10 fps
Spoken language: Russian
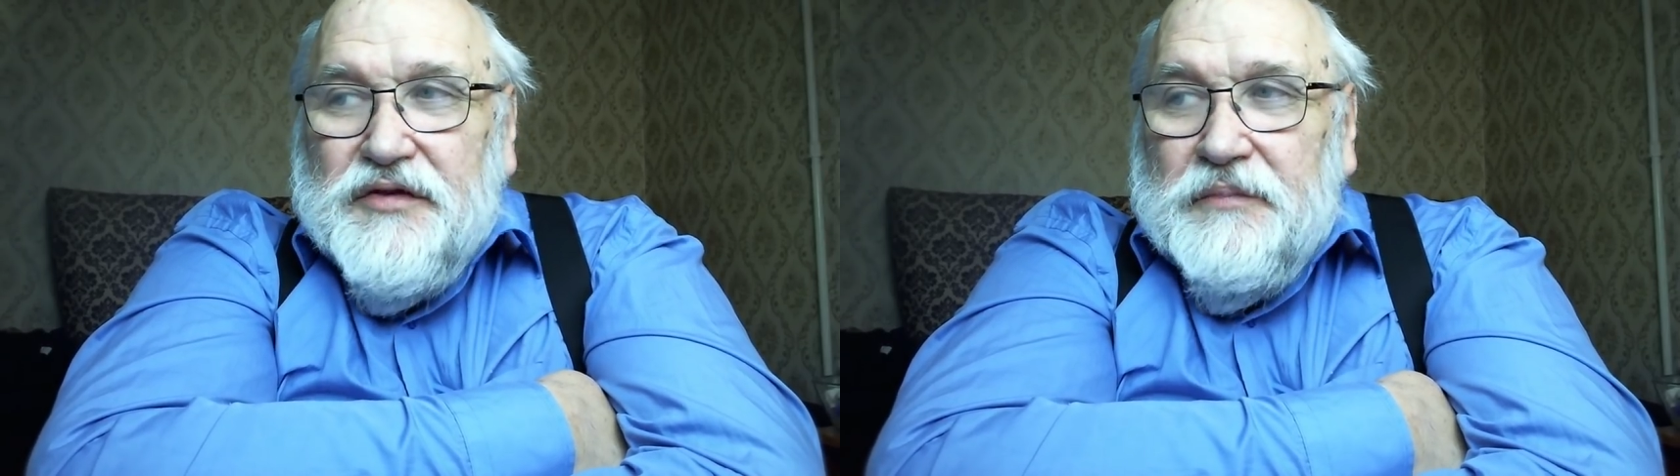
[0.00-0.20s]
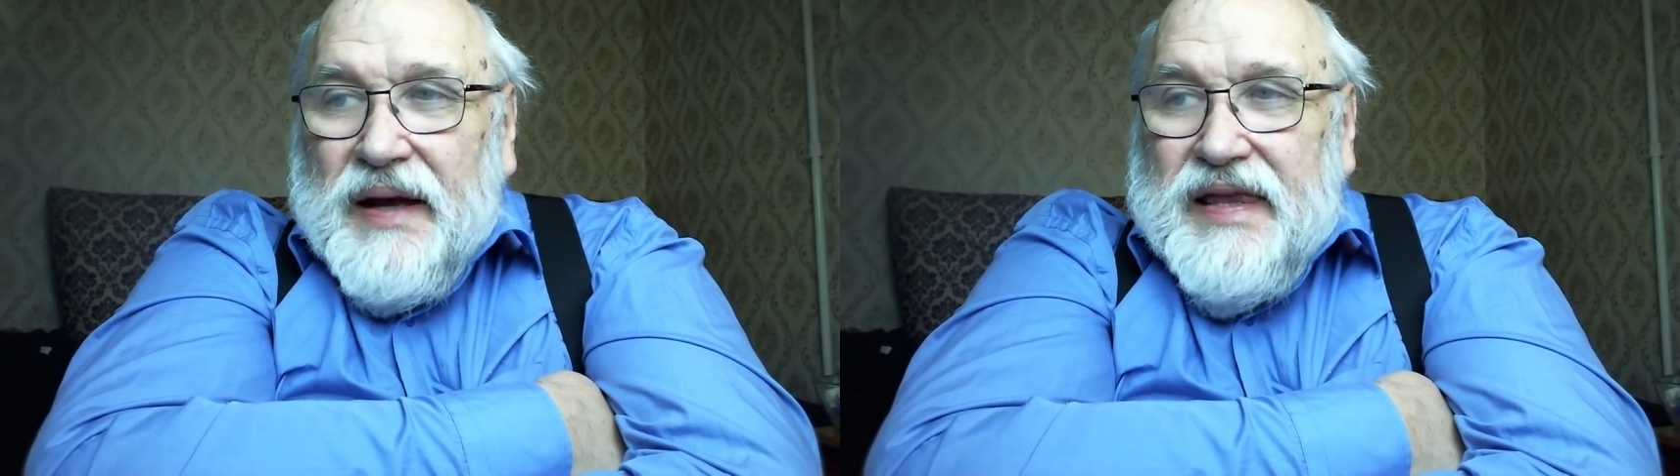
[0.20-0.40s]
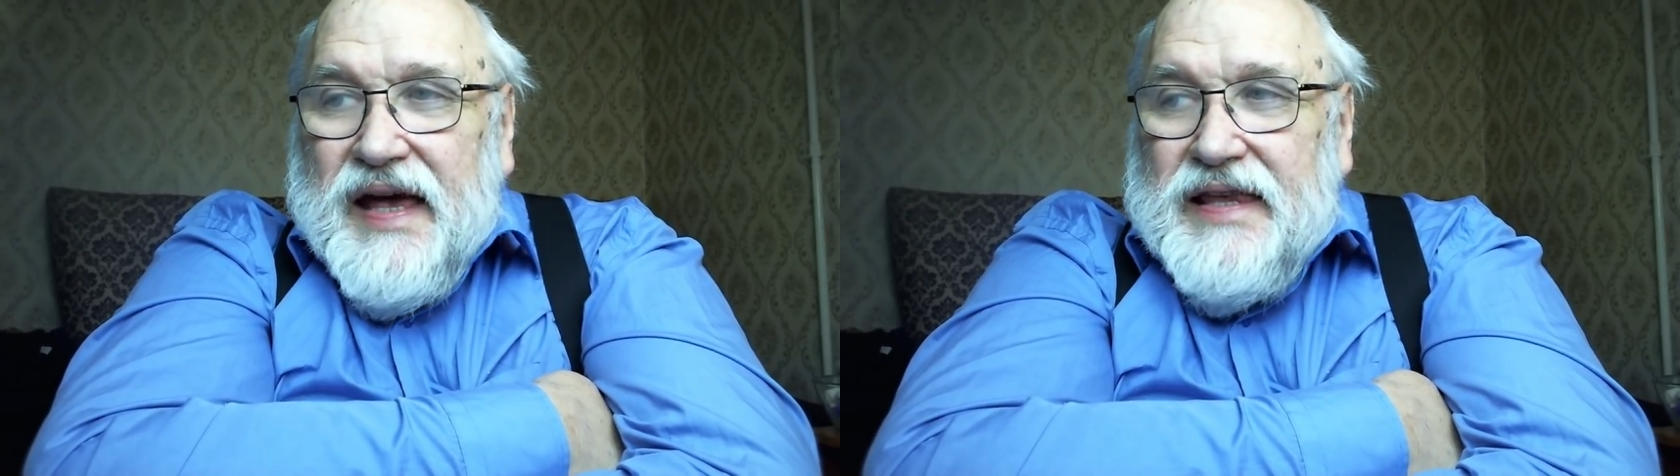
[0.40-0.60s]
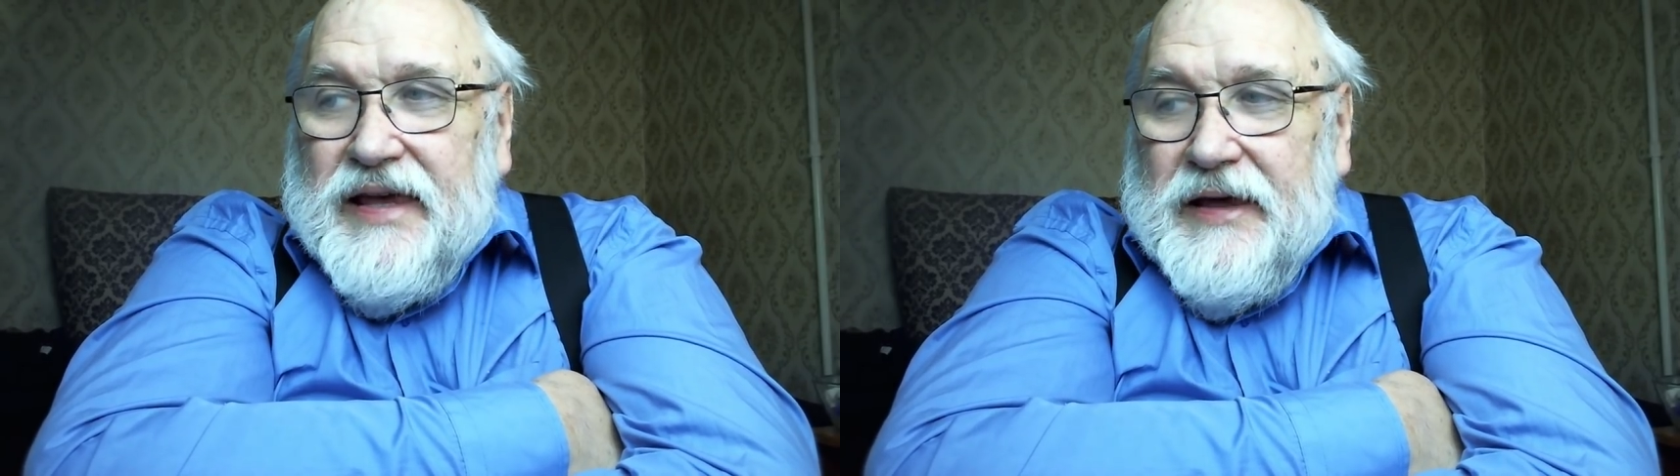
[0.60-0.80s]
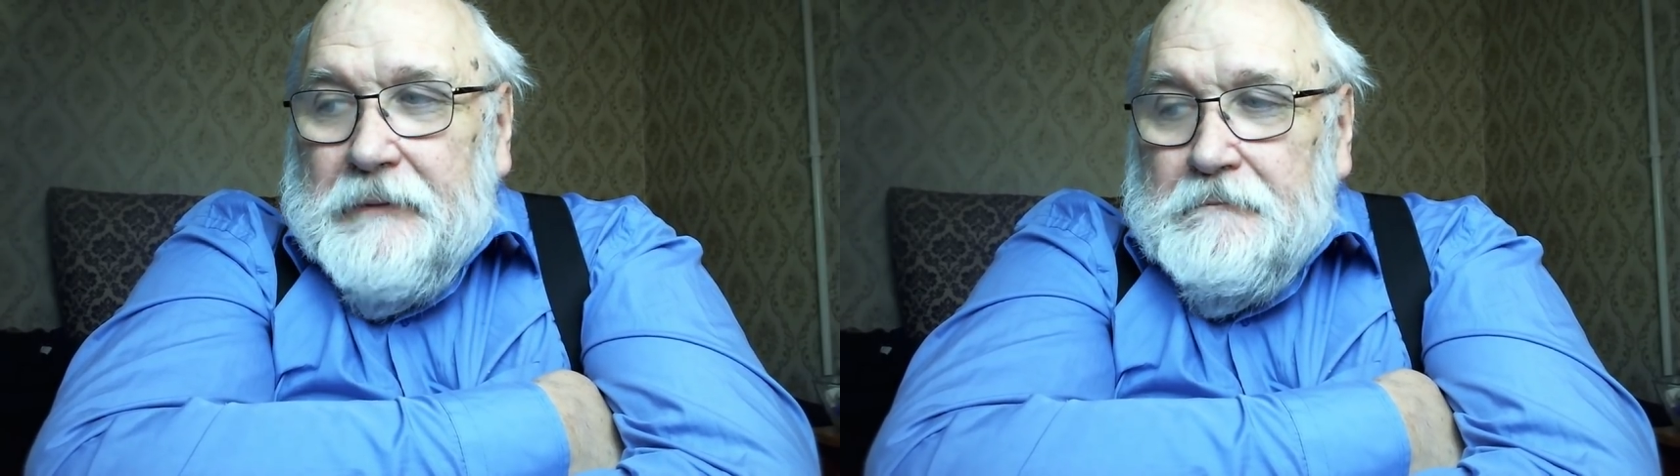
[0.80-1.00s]
в
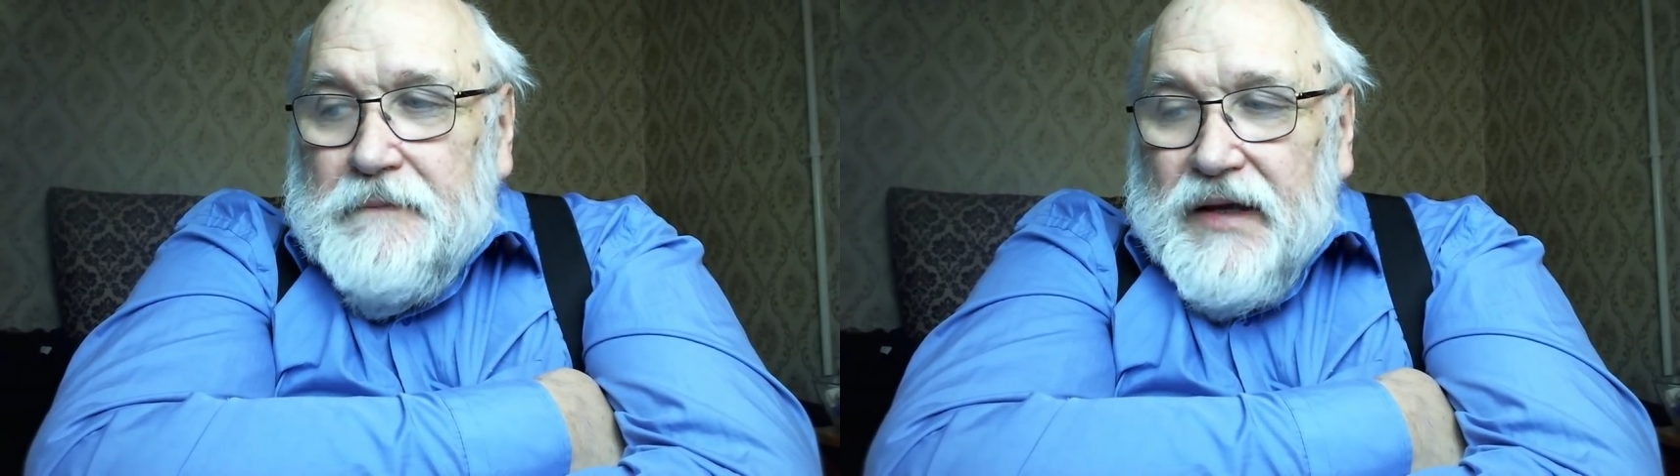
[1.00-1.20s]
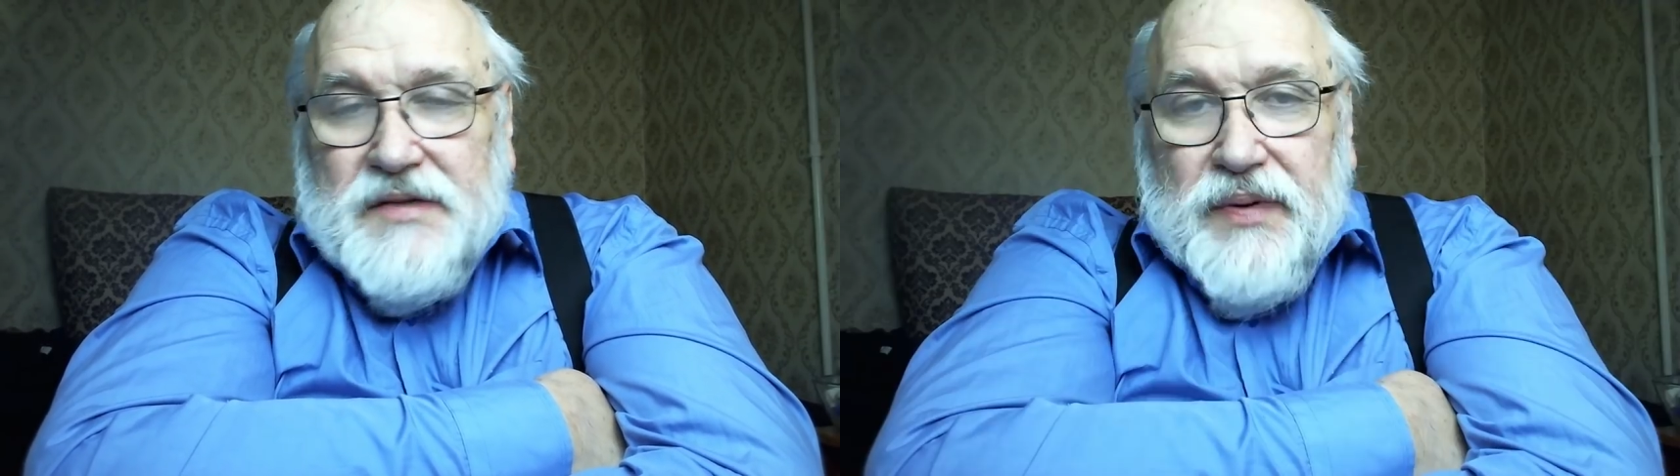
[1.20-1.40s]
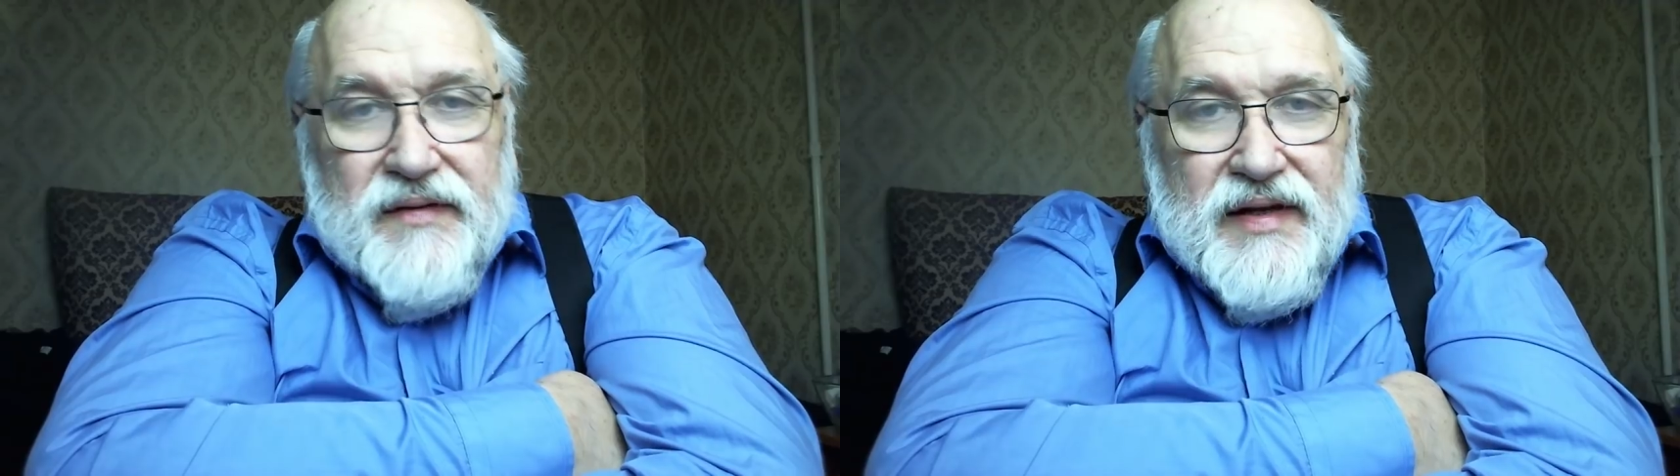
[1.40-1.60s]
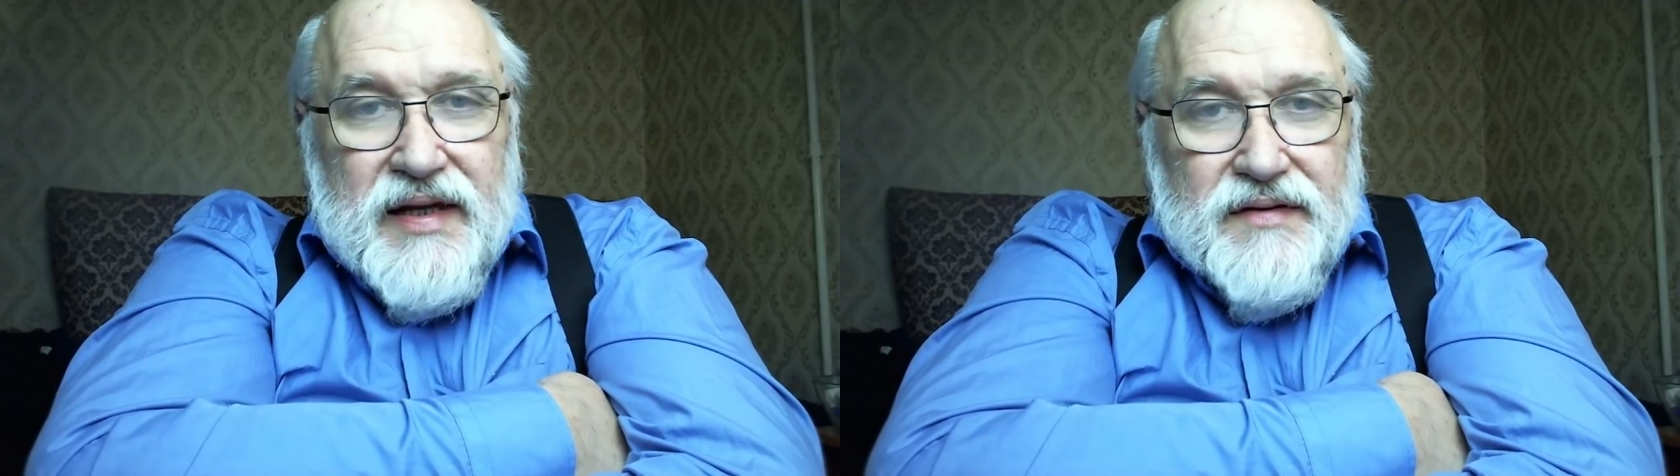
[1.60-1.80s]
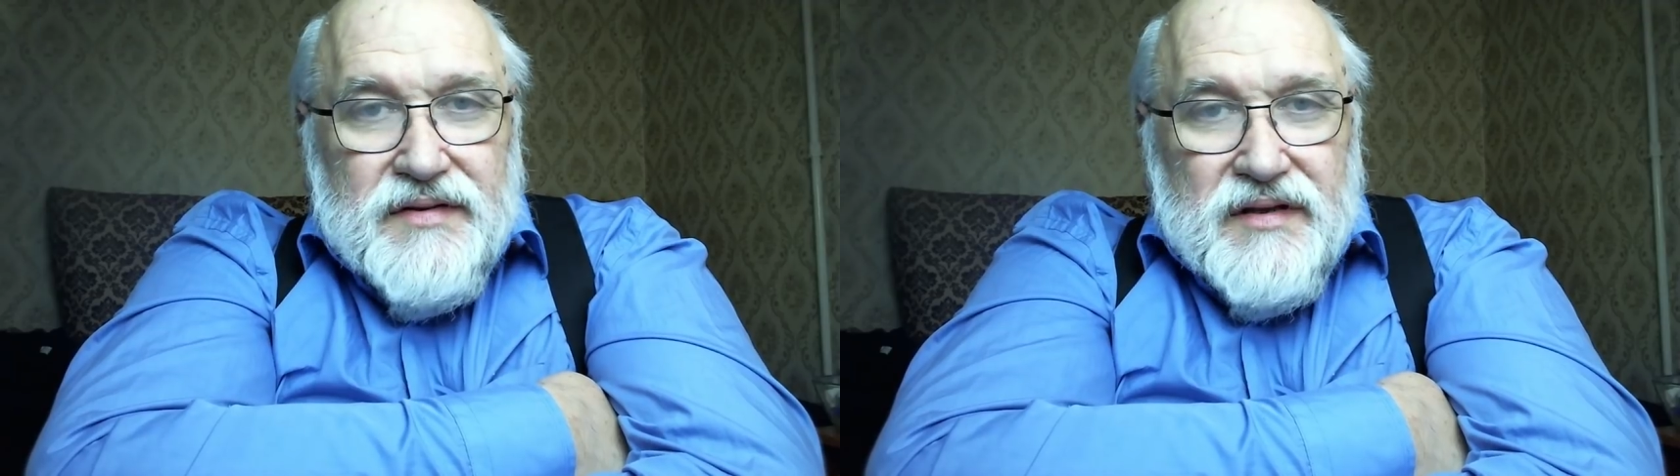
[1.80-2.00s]
понятии
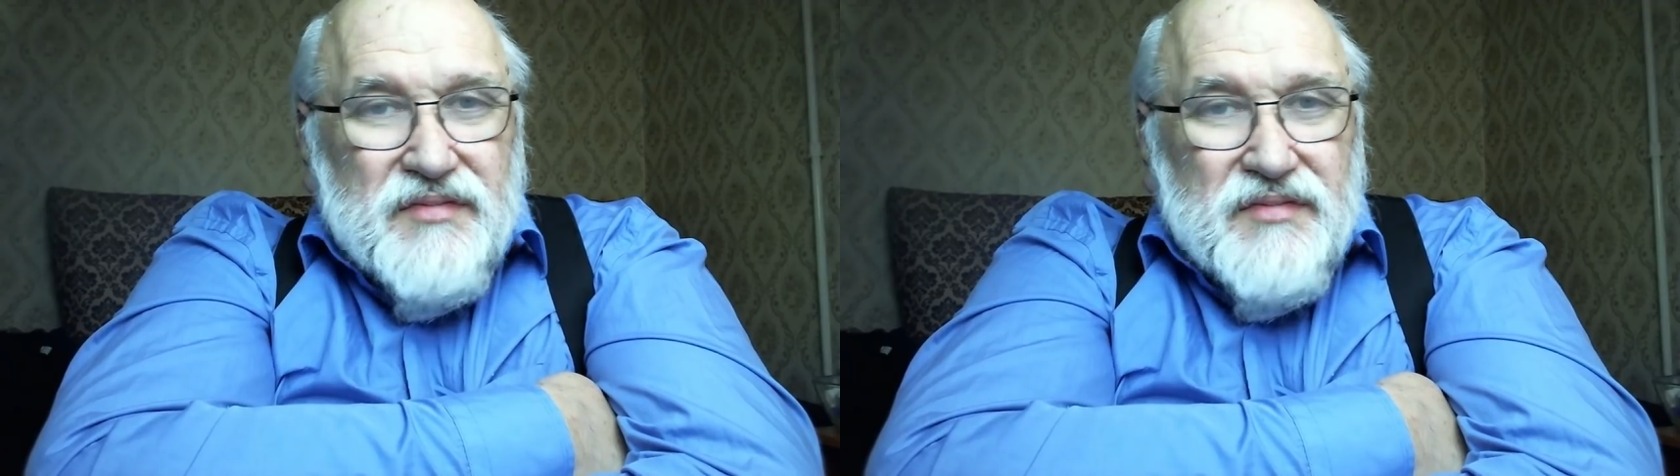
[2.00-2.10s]
справедливости.